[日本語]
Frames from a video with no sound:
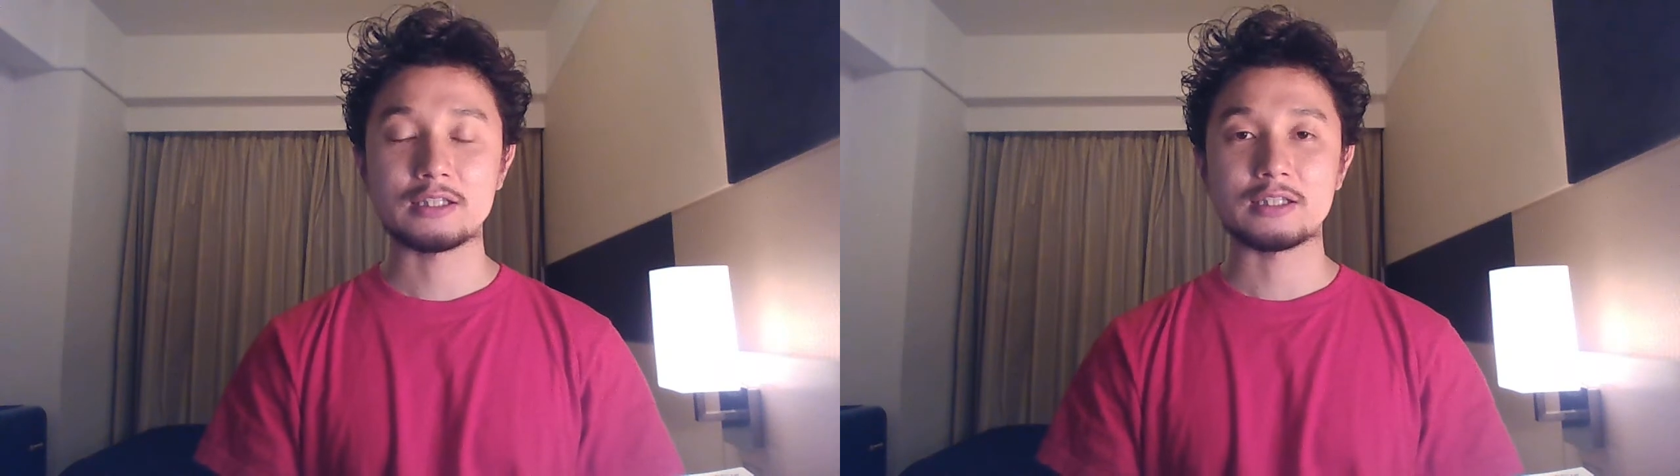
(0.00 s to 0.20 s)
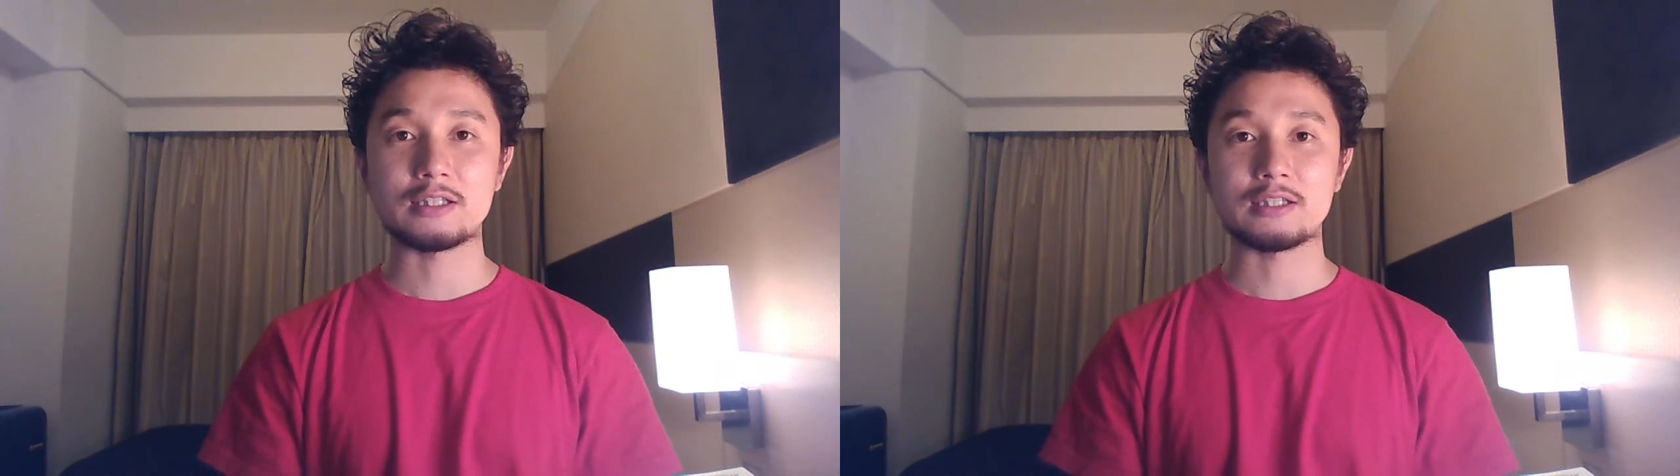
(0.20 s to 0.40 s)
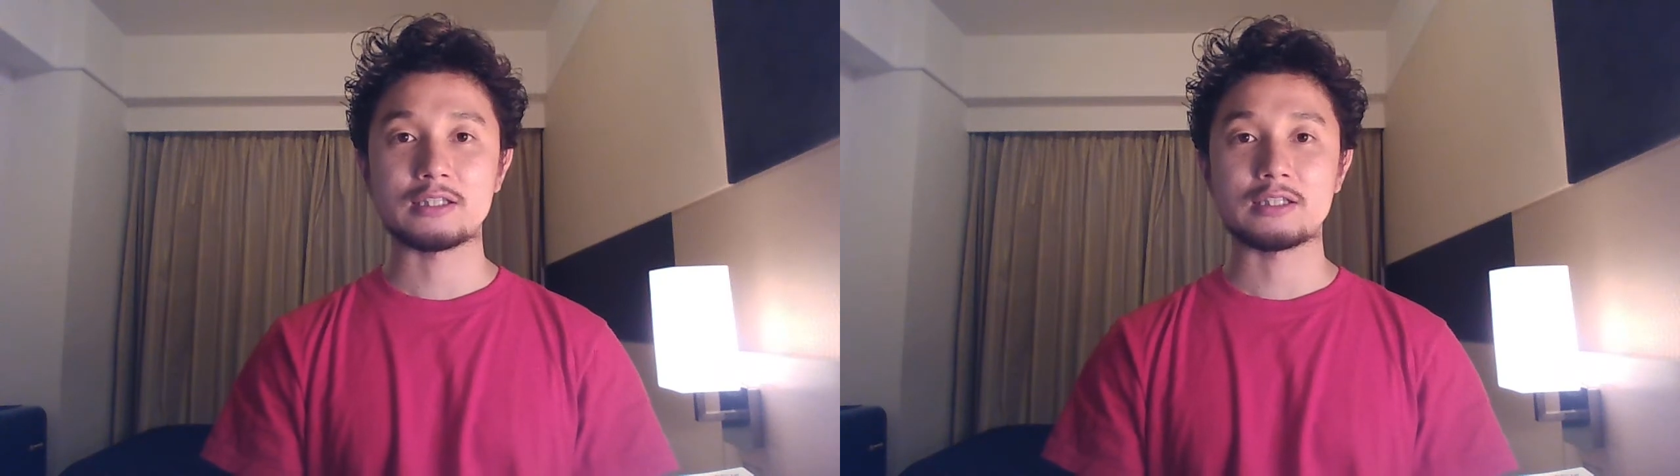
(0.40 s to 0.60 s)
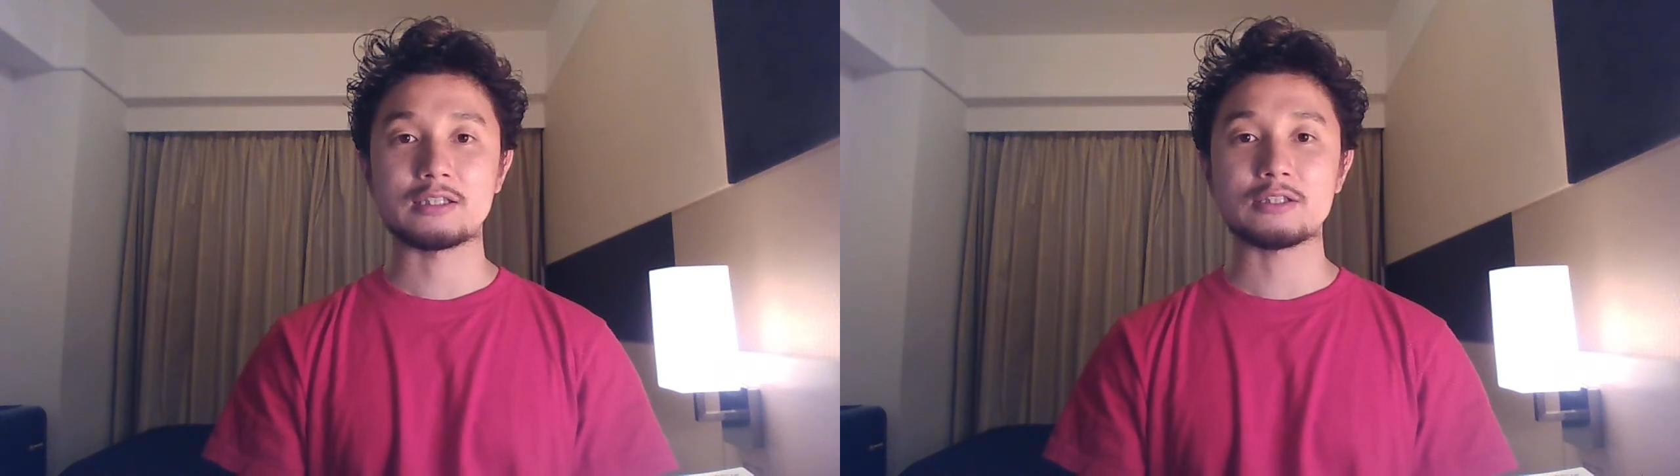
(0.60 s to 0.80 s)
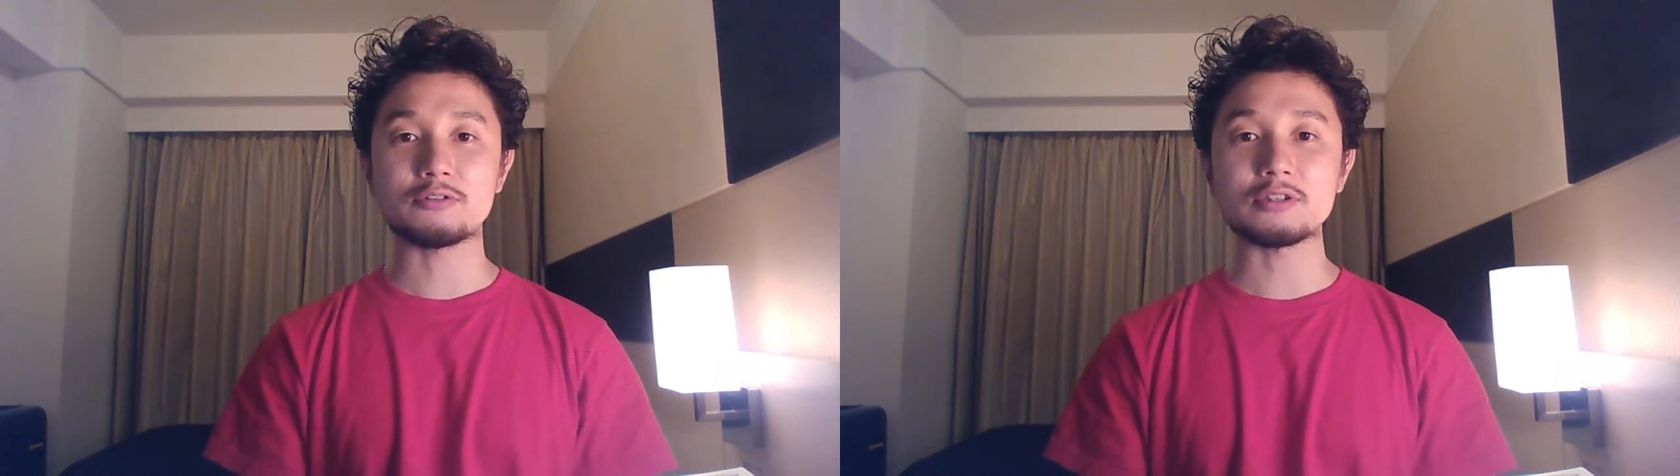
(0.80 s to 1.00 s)

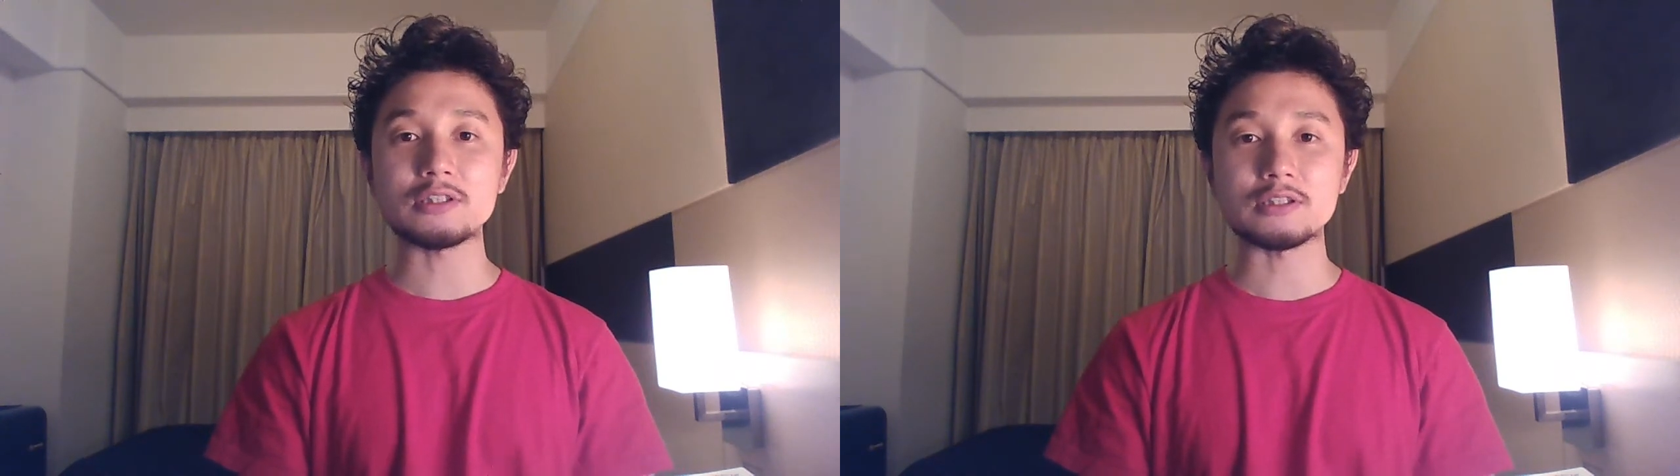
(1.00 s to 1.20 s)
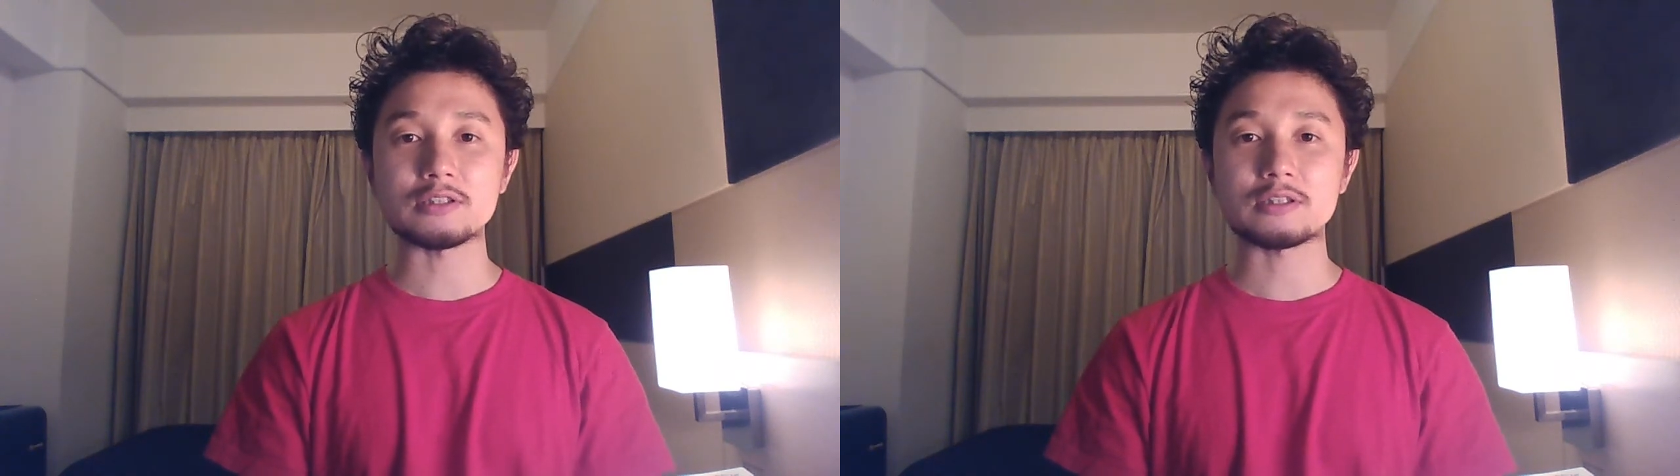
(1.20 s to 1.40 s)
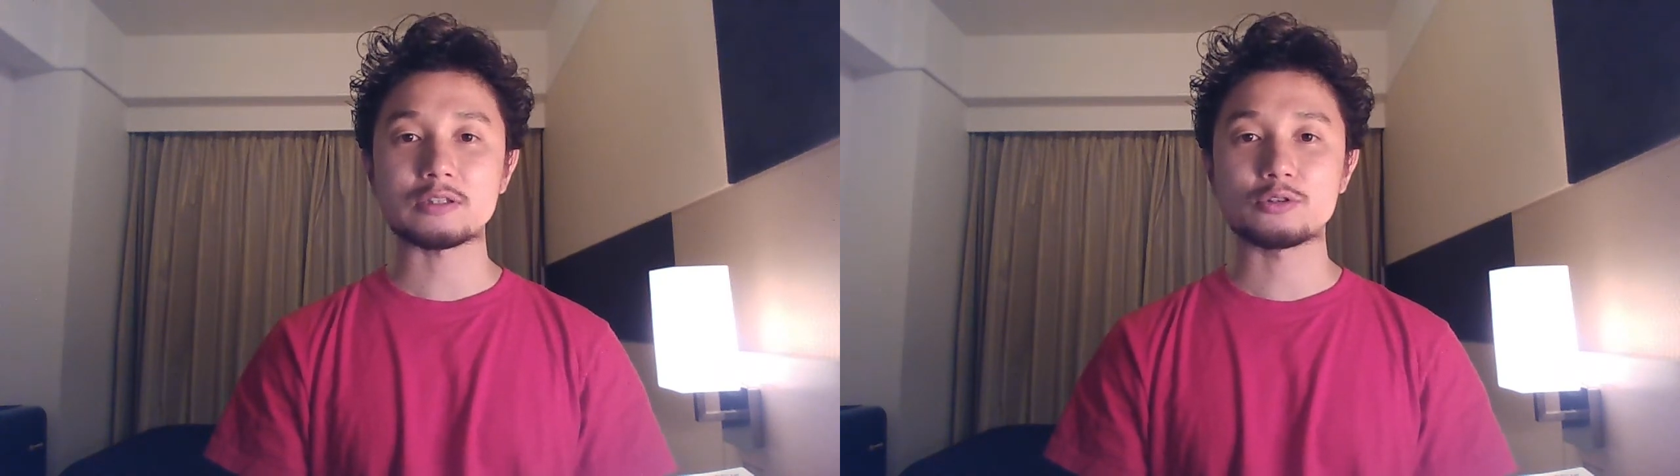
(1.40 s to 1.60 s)
えー、やのに、